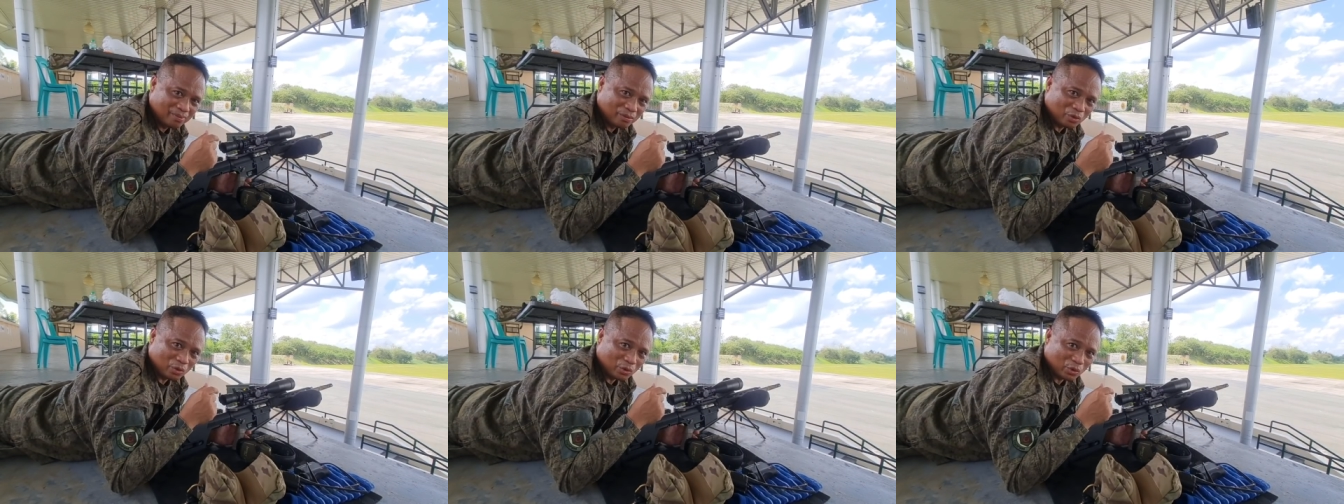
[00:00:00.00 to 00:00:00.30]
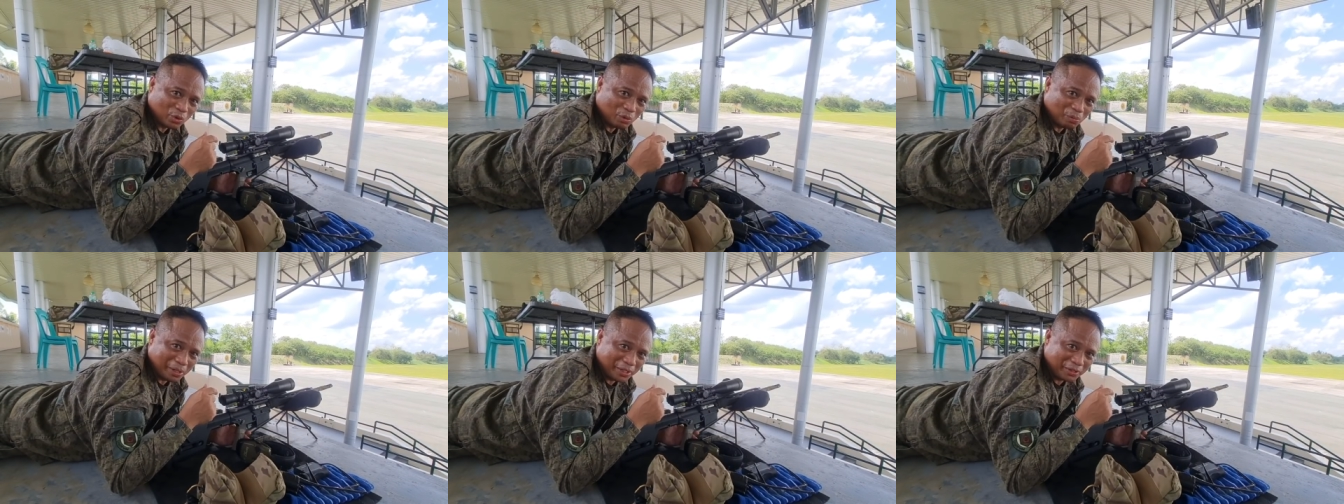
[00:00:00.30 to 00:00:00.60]

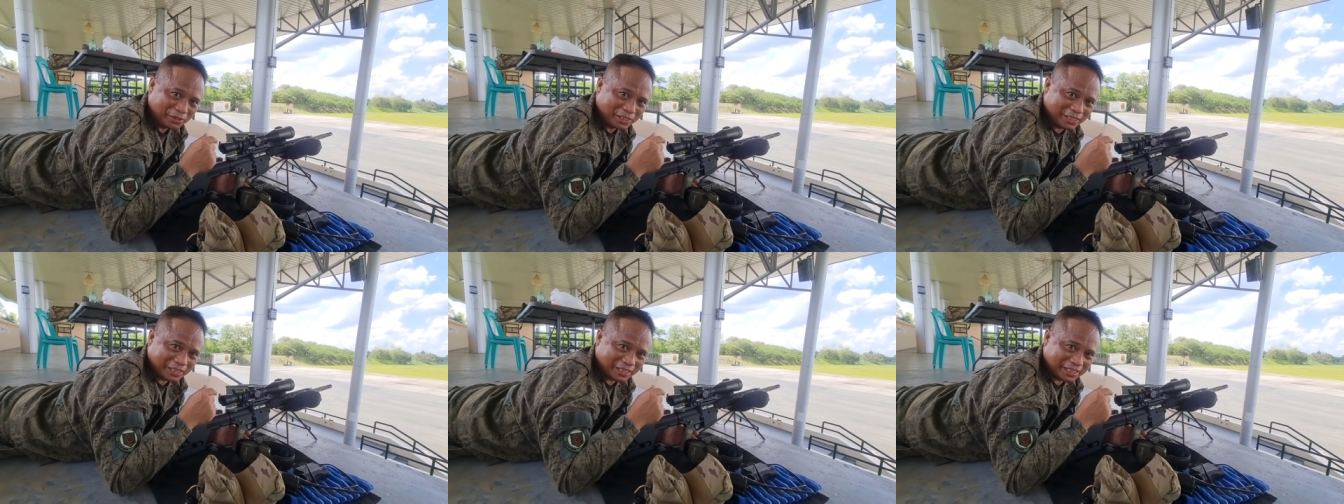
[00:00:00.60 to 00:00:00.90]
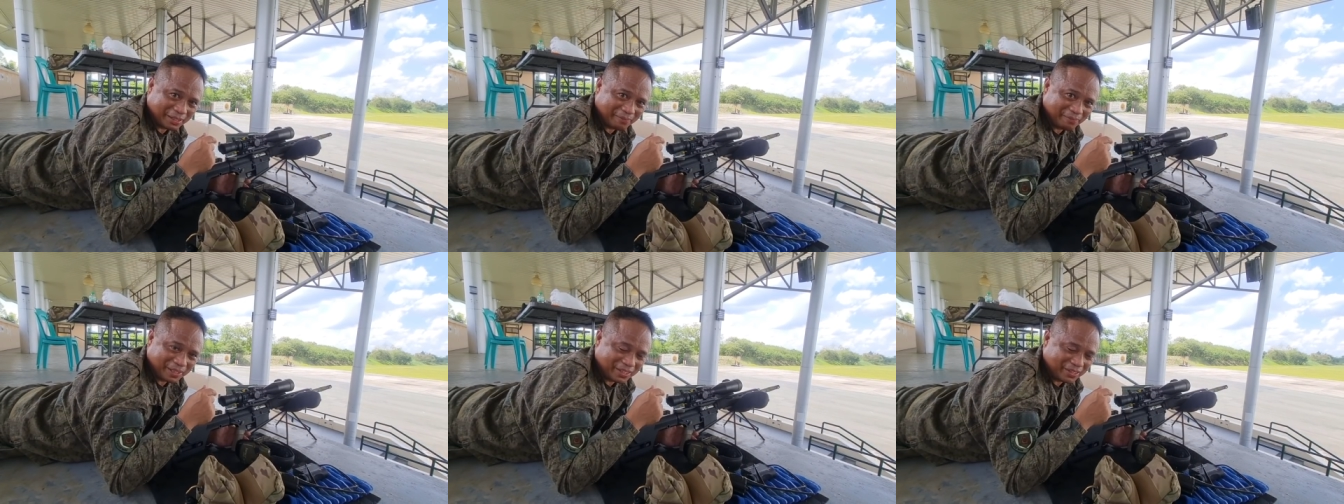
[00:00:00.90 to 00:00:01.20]
totoo ba yung
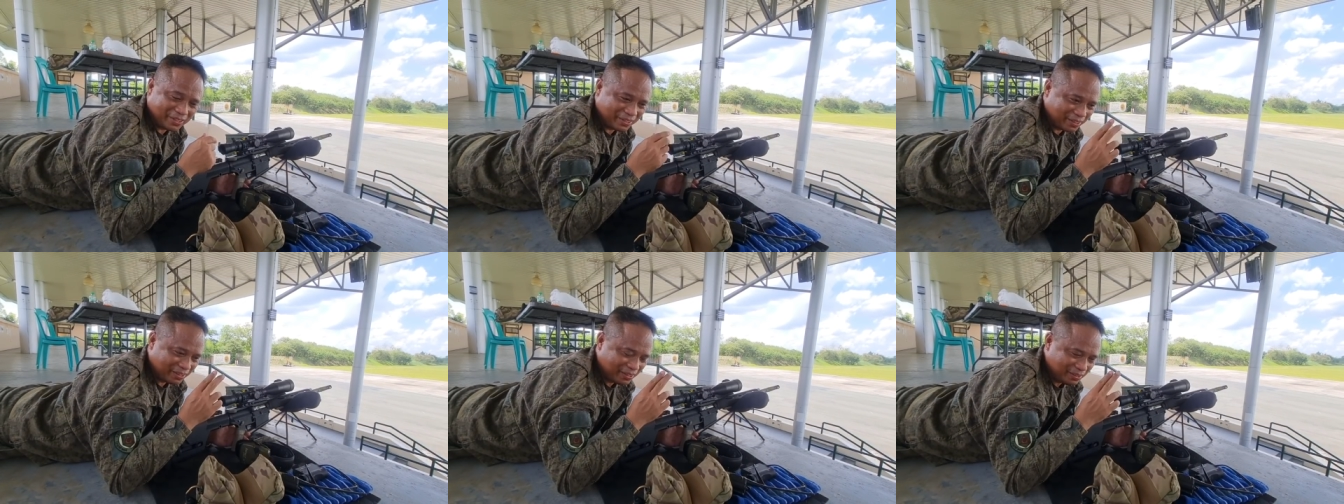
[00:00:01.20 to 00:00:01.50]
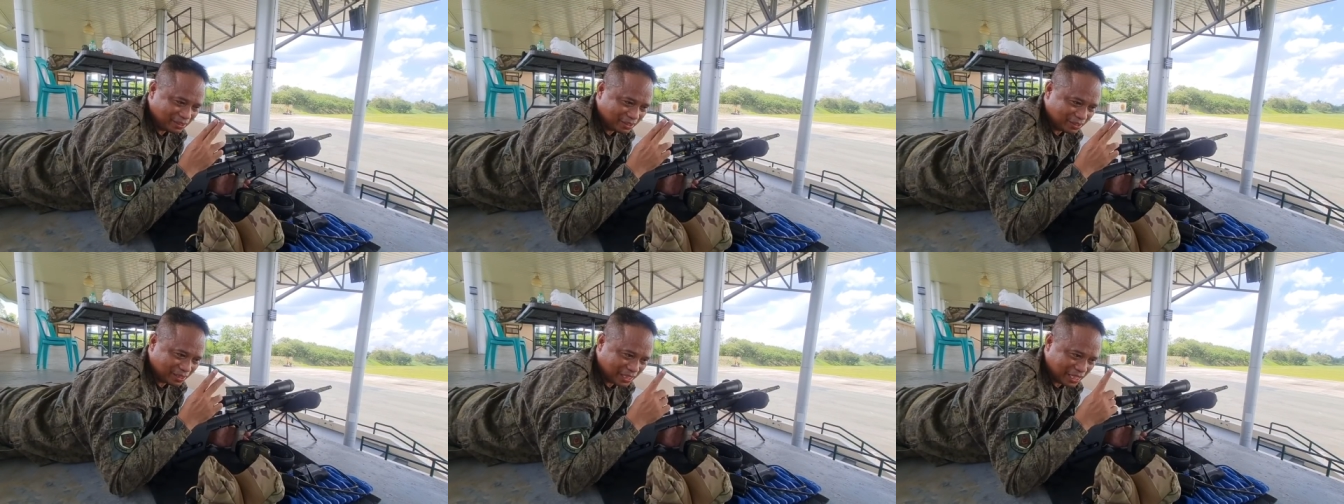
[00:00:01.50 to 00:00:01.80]
sinasabi ko, no?
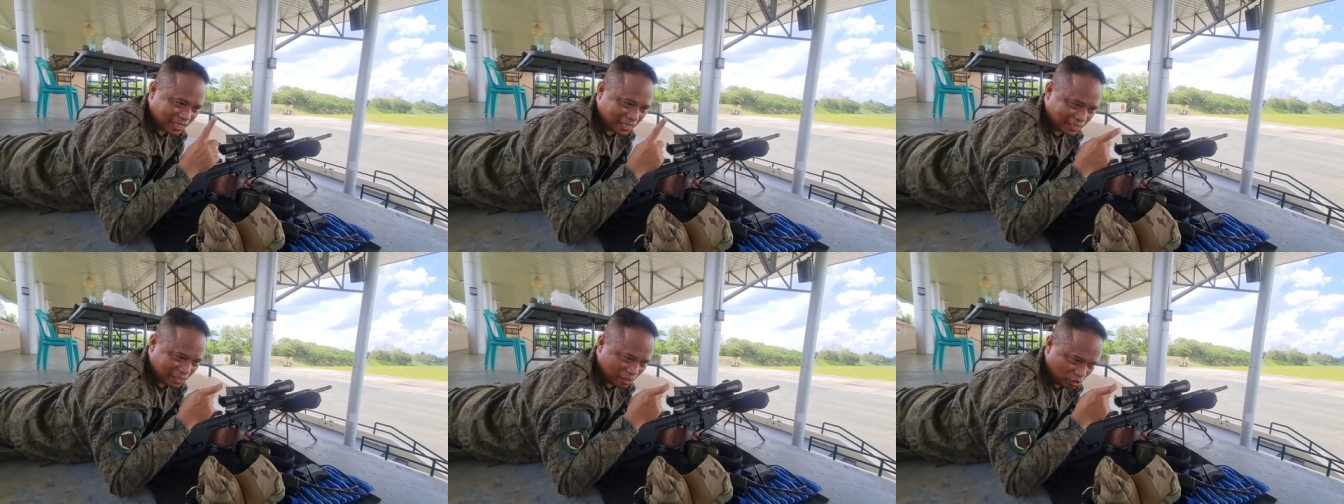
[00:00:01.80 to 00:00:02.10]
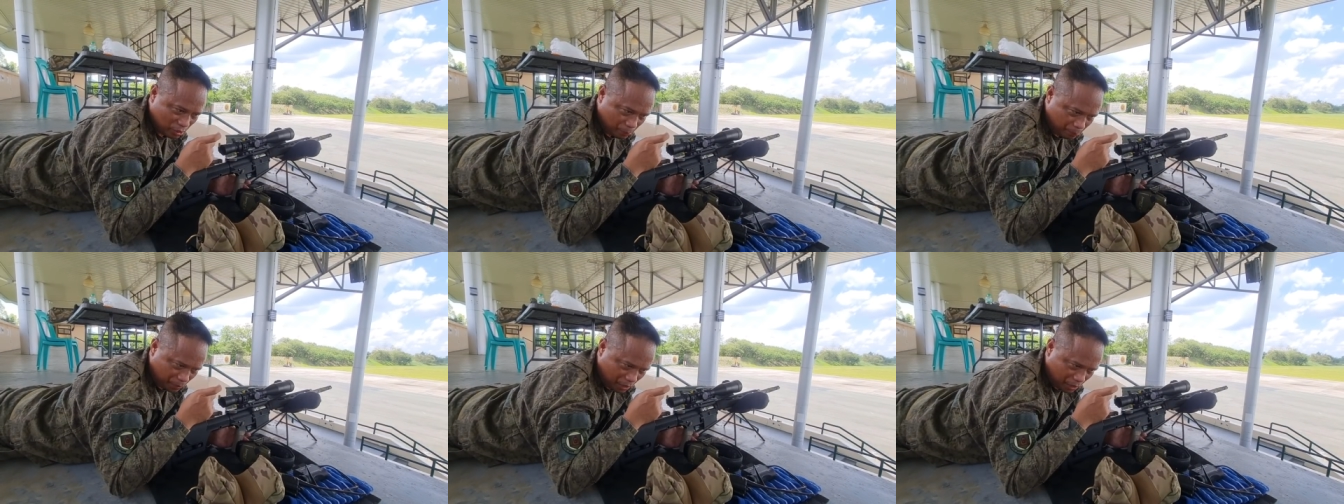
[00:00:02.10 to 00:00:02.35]
So nakikita ko sa